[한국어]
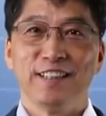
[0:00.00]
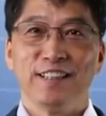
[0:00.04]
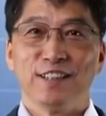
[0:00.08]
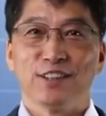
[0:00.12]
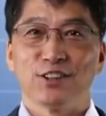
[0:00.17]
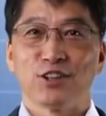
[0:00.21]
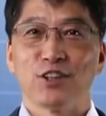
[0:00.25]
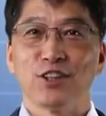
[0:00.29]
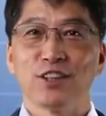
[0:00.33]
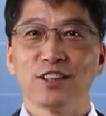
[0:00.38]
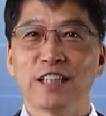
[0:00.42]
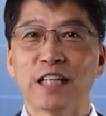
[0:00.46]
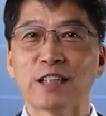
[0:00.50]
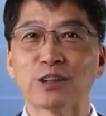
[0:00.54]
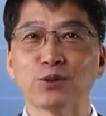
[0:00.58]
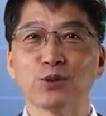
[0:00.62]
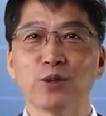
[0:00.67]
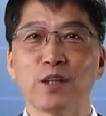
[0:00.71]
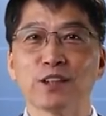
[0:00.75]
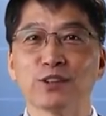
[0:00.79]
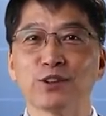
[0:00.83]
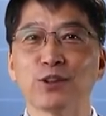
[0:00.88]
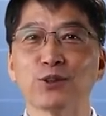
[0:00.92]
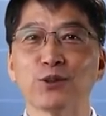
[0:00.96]
저희
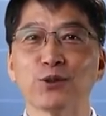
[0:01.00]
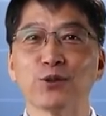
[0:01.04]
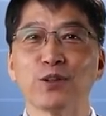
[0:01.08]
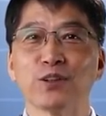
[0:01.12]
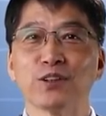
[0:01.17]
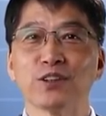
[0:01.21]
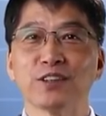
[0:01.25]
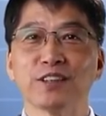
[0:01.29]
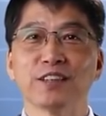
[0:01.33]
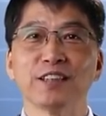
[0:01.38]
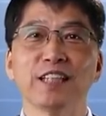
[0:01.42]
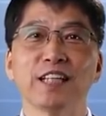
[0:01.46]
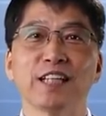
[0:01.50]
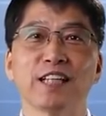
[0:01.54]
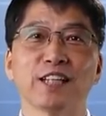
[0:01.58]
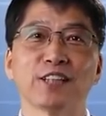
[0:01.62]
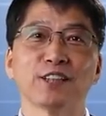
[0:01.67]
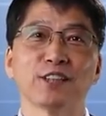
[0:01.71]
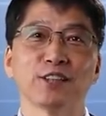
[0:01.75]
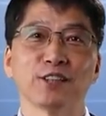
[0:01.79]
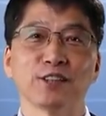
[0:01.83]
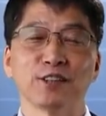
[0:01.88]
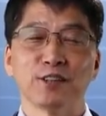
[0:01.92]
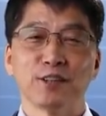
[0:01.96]
창조과학 선교에서
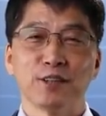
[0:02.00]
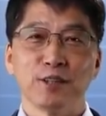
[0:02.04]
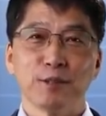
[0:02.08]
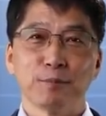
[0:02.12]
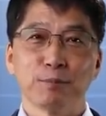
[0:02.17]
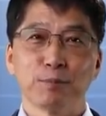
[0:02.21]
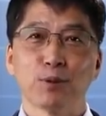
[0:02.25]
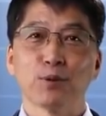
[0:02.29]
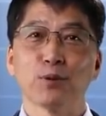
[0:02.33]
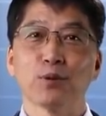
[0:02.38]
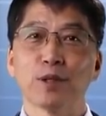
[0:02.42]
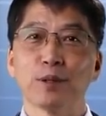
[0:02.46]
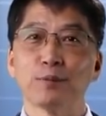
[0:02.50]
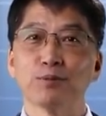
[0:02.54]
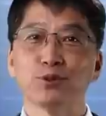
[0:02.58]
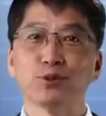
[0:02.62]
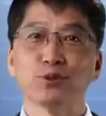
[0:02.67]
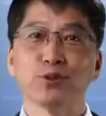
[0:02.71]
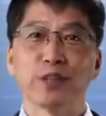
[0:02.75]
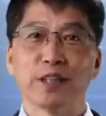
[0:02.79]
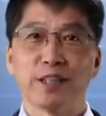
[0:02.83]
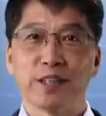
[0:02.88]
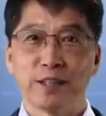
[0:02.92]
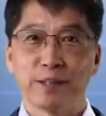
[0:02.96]
진행하는 프로그램
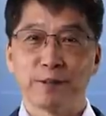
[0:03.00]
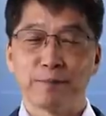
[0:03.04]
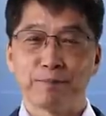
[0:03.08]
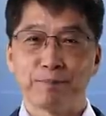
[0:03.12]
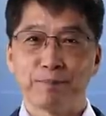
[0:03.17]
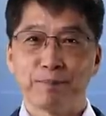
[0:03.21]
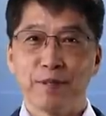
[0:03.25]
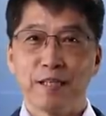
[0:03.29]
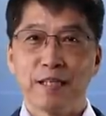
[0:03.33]
중에